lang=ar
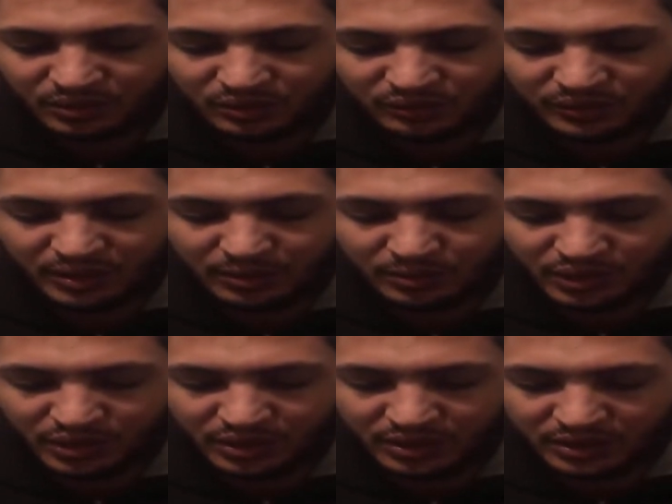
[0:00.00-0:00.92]
نقفلها
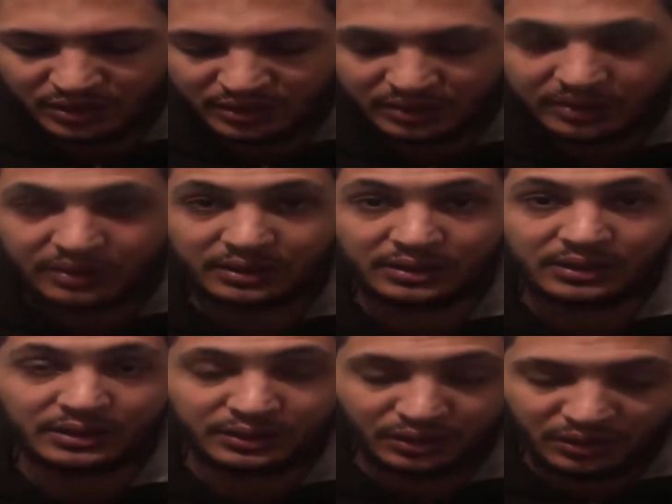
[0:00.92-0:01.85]
باش ندير آه،
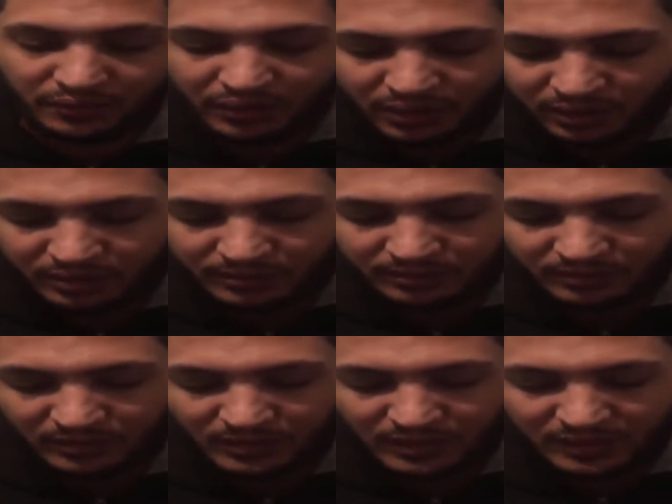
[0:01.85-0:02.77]
تحفظ
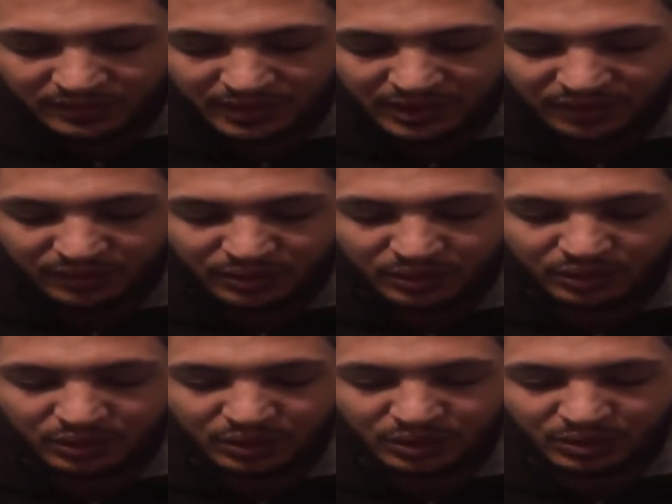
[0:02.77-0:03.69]
فكيف ما
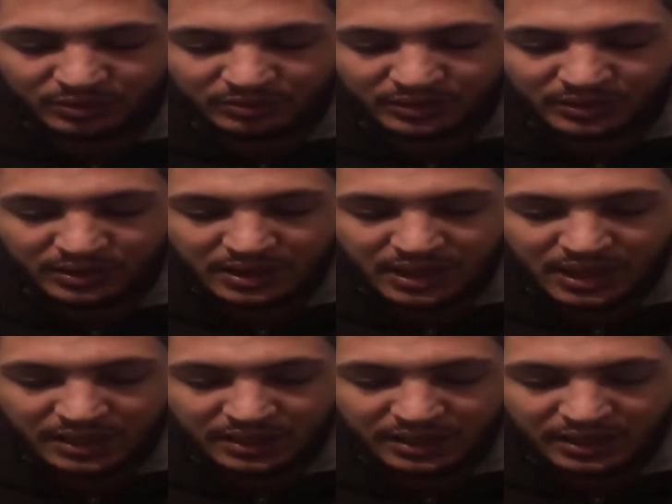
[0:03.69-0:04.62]
قلت لكم
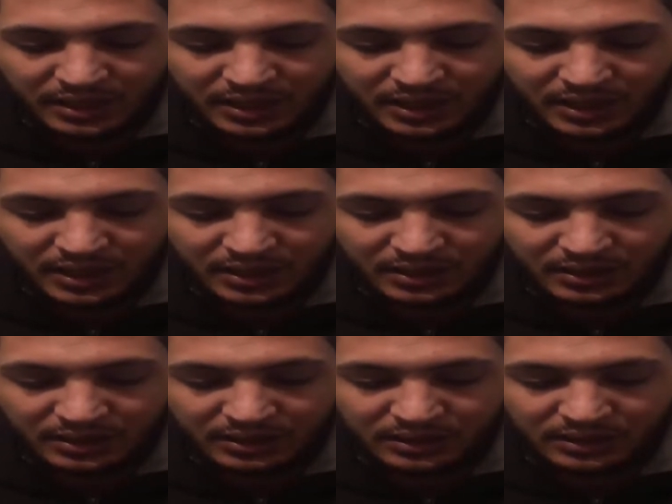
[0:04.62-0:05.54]
هذه هي
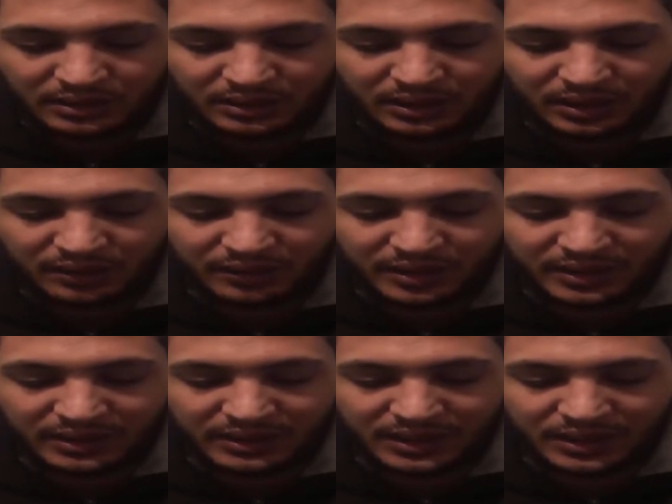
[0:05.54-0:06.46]
كيف
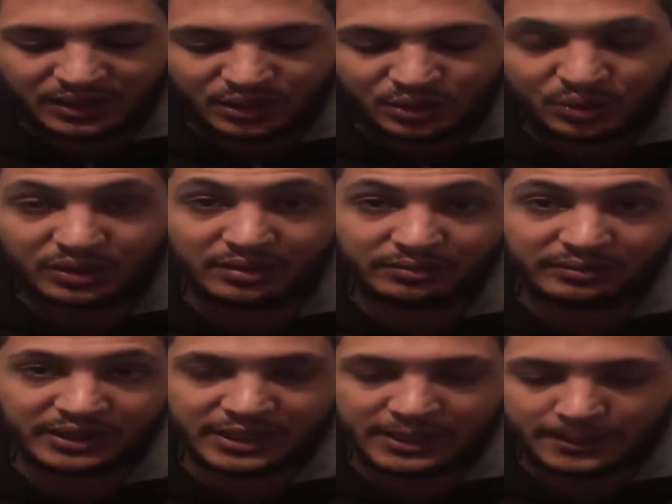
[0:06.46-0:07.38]
حتطلع لي الصوره
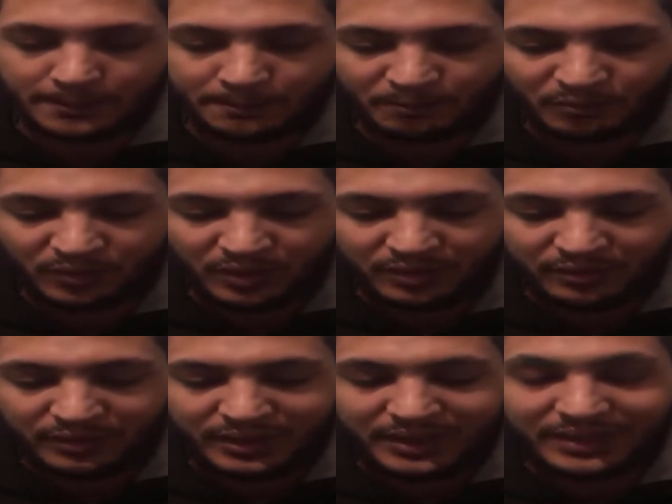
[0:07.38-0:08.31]
متاعي
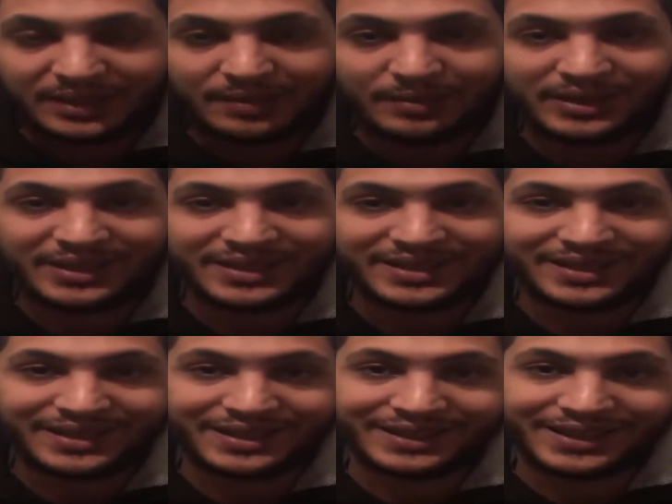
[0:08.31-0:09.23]
في الختام لا تنسى
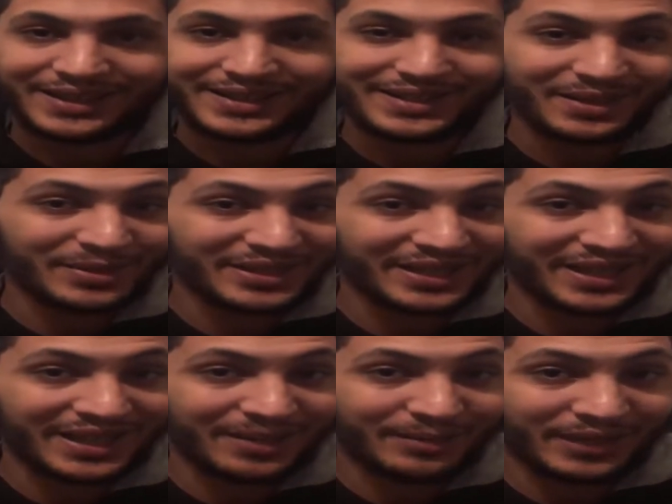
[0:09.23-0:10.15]
الضغط على
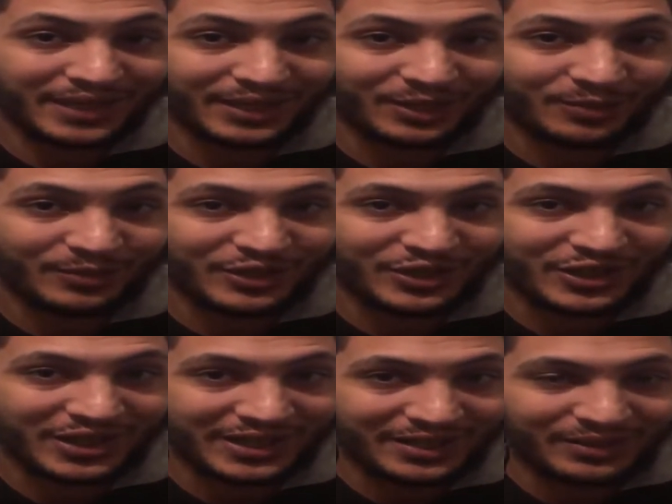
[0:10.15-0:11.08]
سبسكرايب لايك كومنت
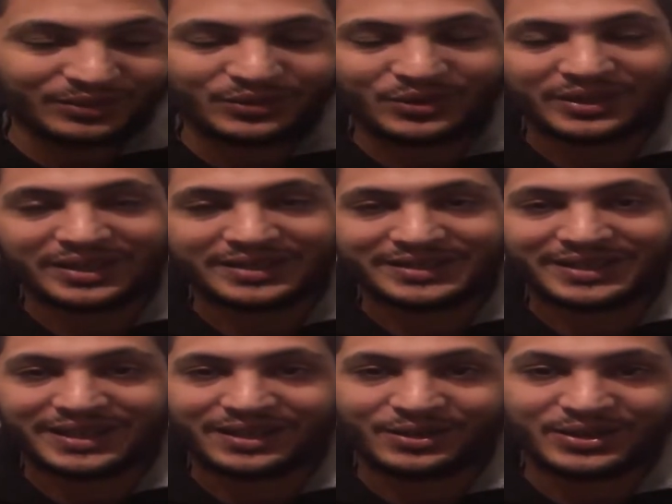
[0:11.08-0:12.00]
شير شكرا
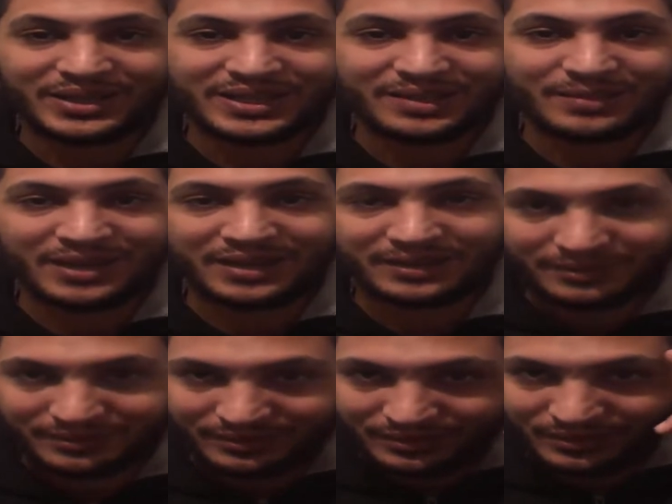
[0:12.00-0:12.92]
جزيلا على حسن الاستماع
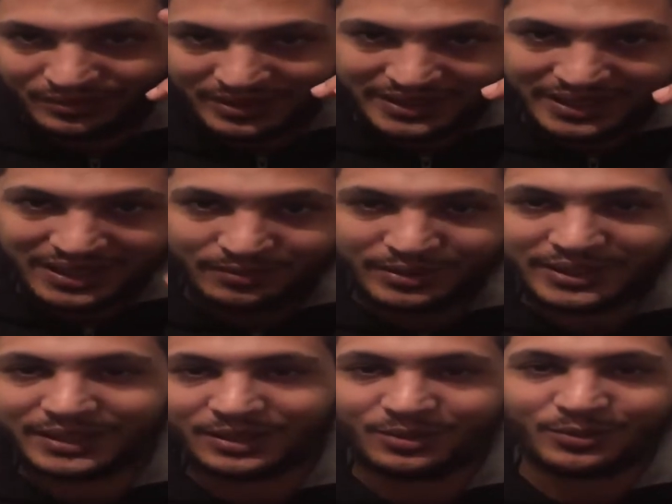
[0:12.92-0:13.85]
والسلام
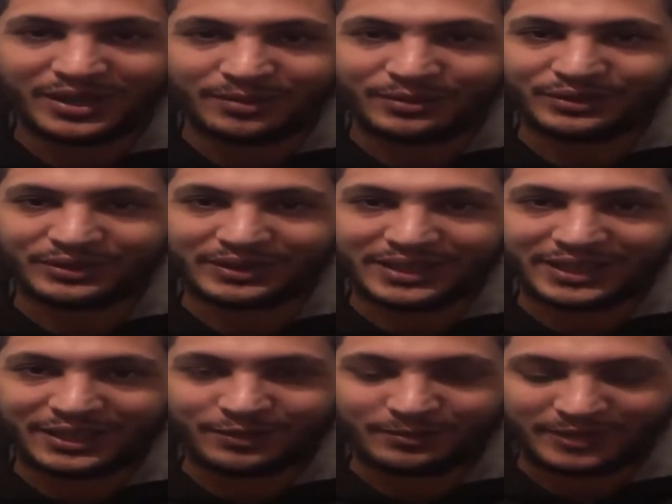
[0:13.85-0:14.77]
عليكم ورحمه
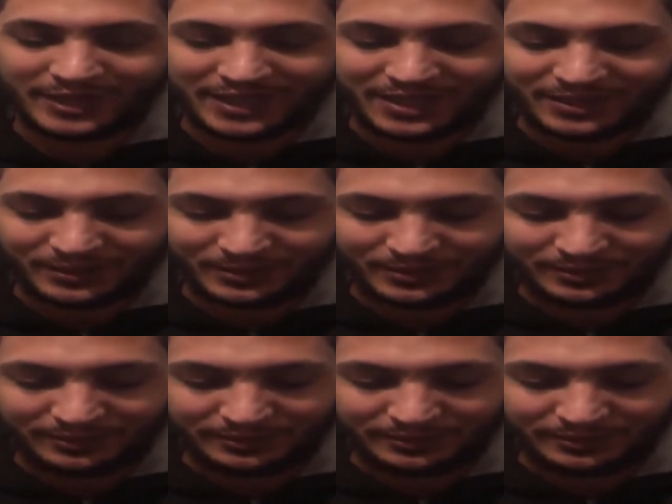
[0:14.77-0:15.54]
الله وبركاته